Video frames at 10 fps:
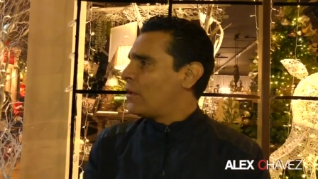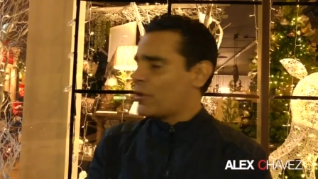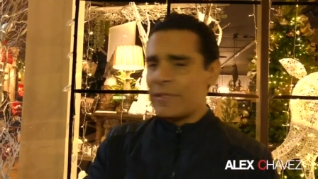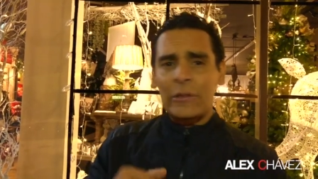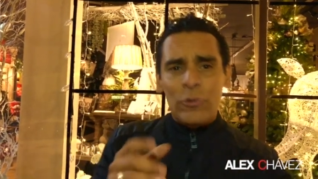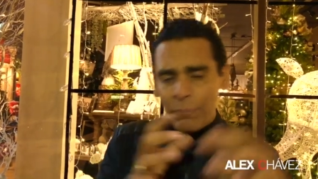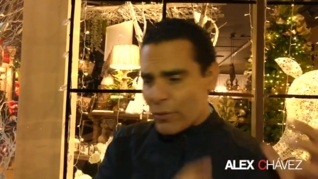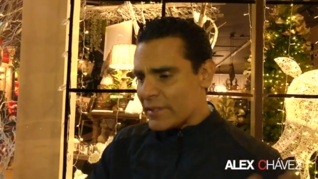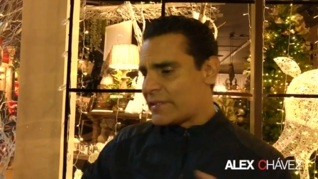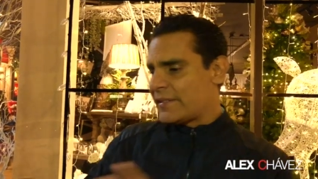O sea, tú
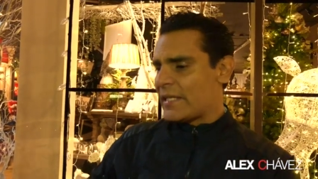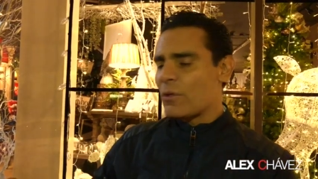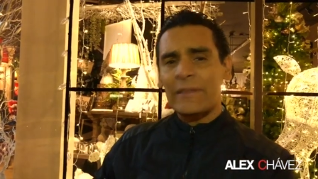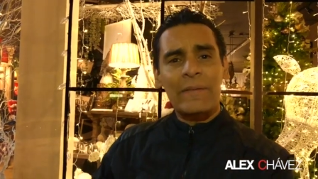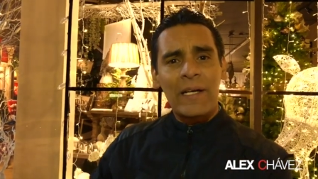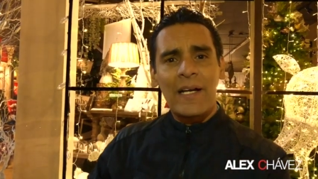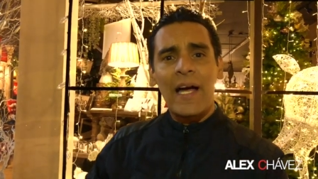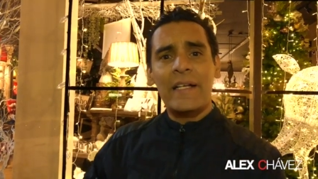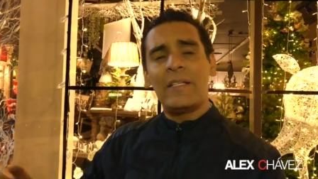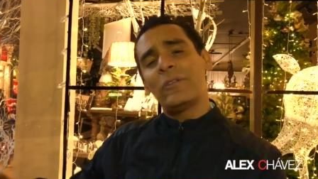pones dinero a
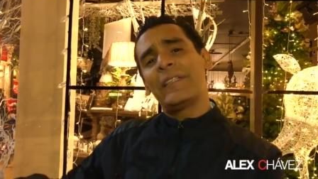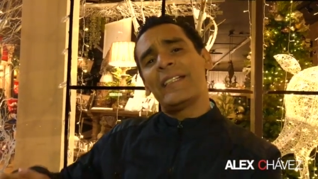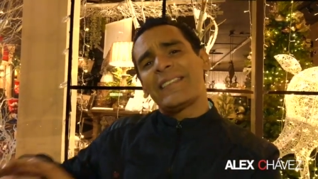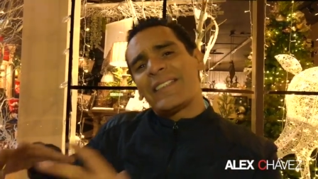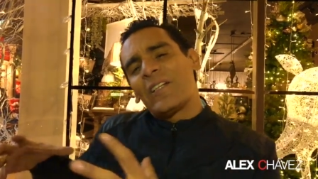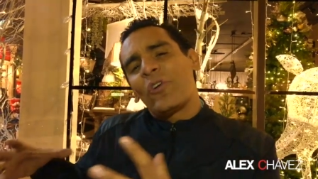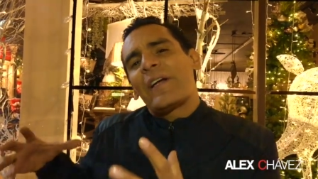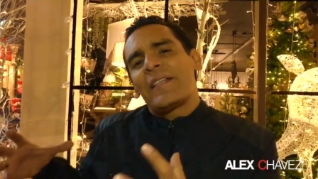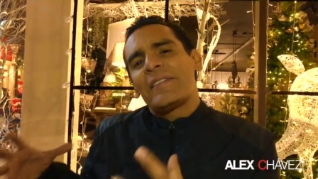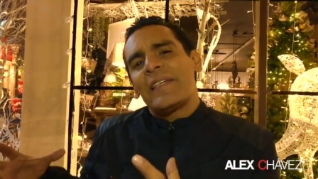trabajar y tienes que hacerlo
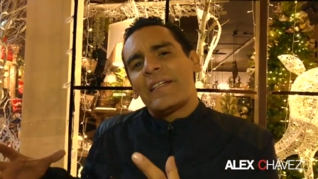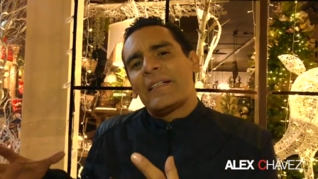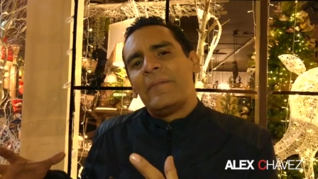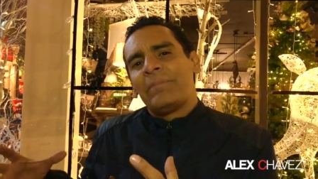crecer.